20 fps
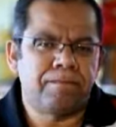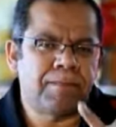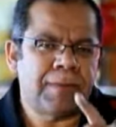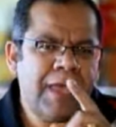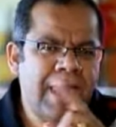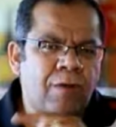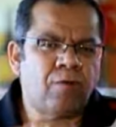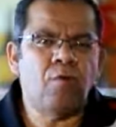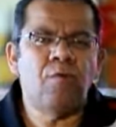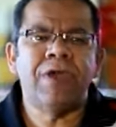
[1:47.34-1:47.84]
É
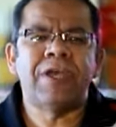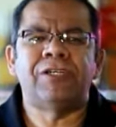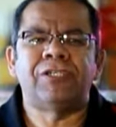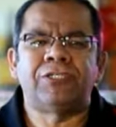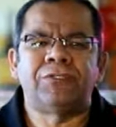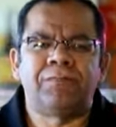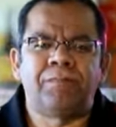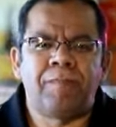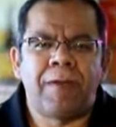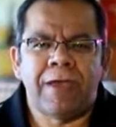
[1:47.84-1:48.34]
com
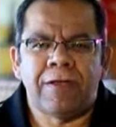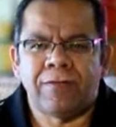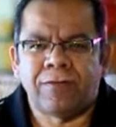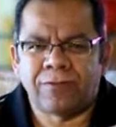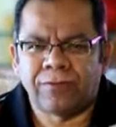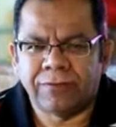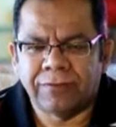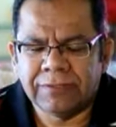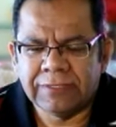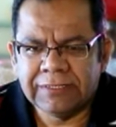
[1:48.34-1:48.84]

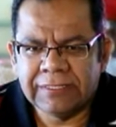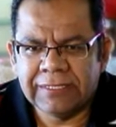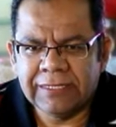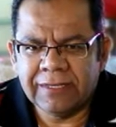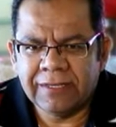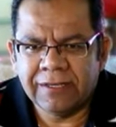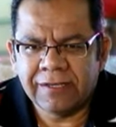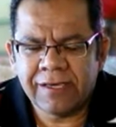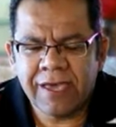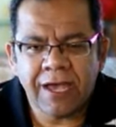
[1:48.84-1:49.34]
respeito
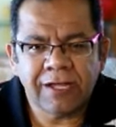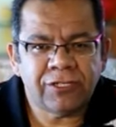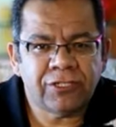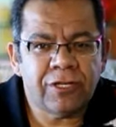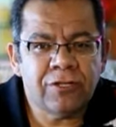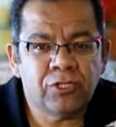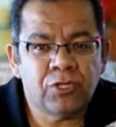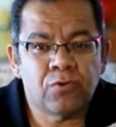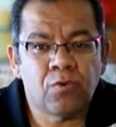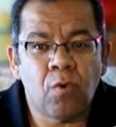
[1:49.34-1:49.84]
que a
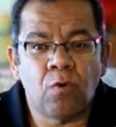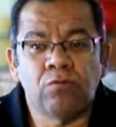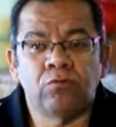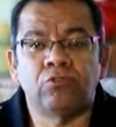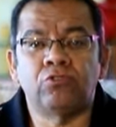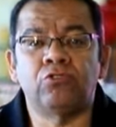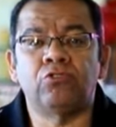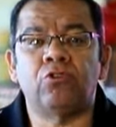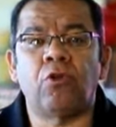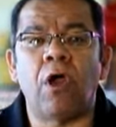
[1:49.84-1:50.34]
gente
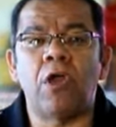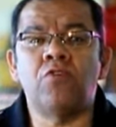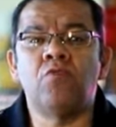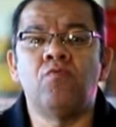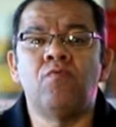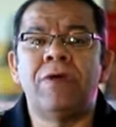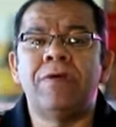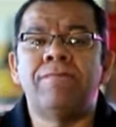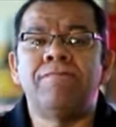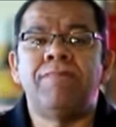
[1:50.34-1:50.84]
constrói
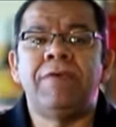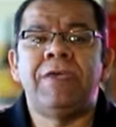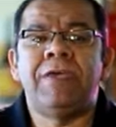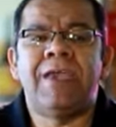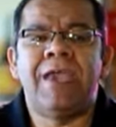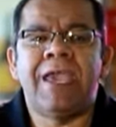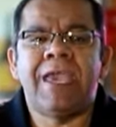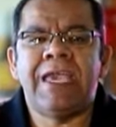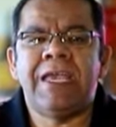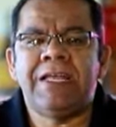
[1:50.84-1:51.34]
um
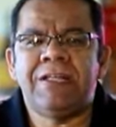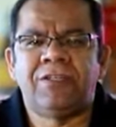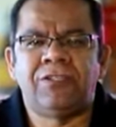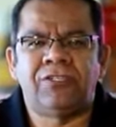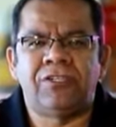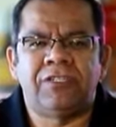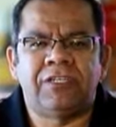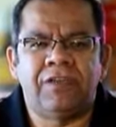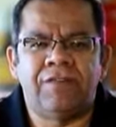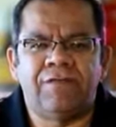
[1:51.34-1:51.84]

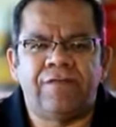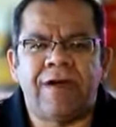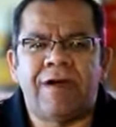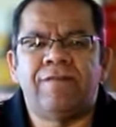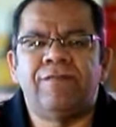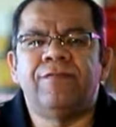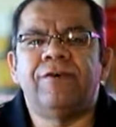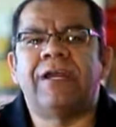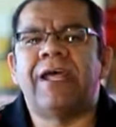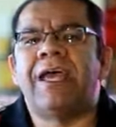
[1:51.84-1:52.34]
ambiente que
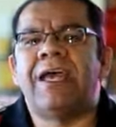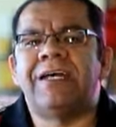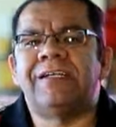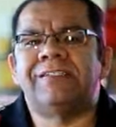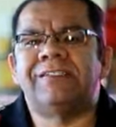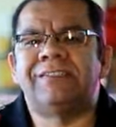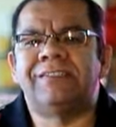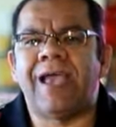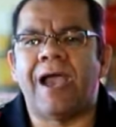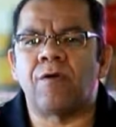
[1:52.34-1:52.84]

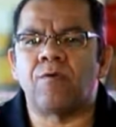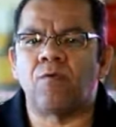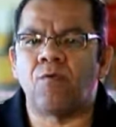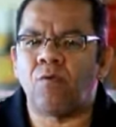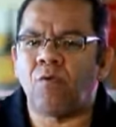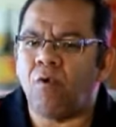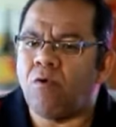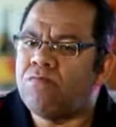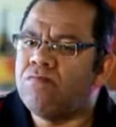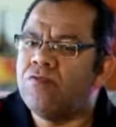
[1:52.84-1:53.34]
favorece a
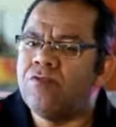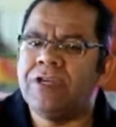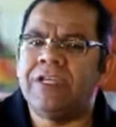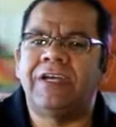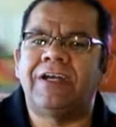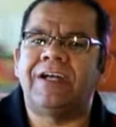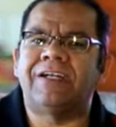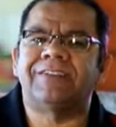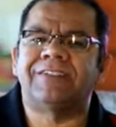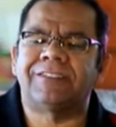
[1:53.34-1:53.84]

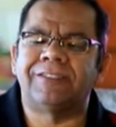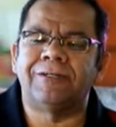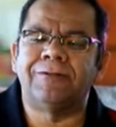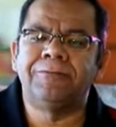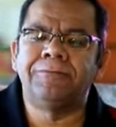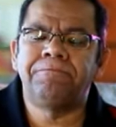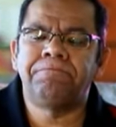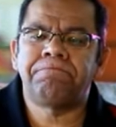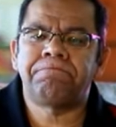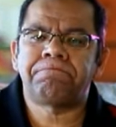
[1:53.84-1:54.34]

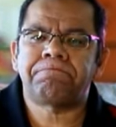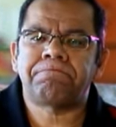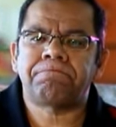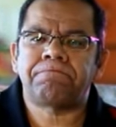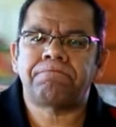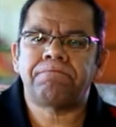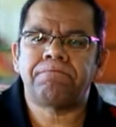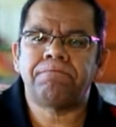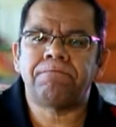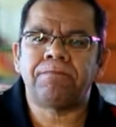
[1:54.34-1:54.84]
comunicação
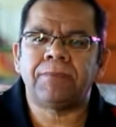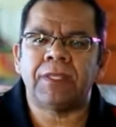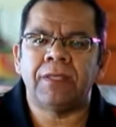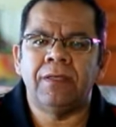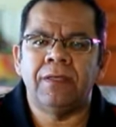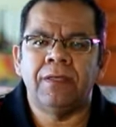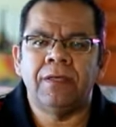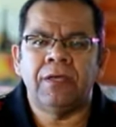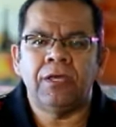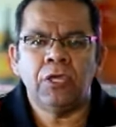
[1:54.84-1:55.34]

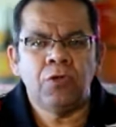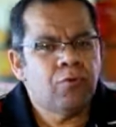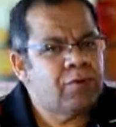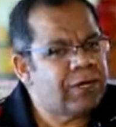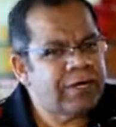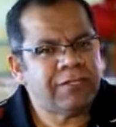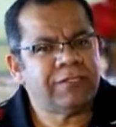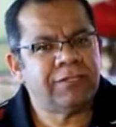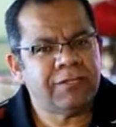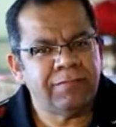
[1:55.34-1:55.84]
e o
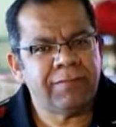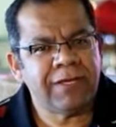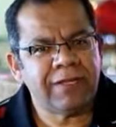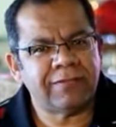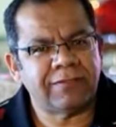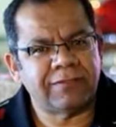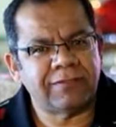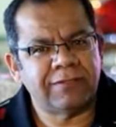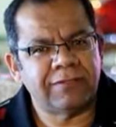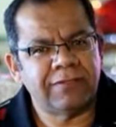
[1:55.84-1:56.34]

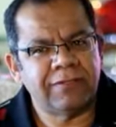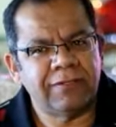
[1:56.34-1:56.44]
crescimento.